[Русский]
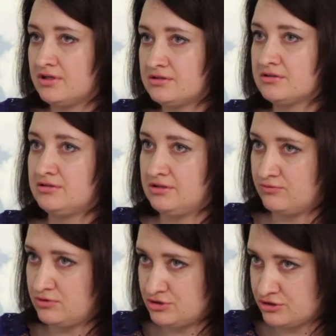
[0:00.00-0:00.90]
это
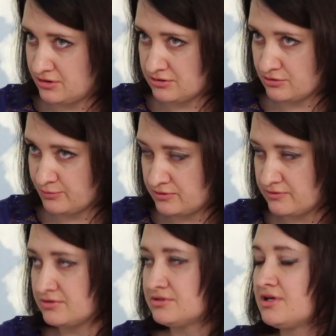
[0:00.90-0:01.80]
его личная
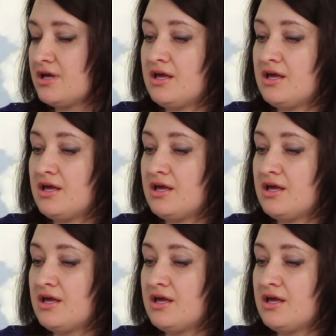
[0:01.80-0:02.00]
собственность.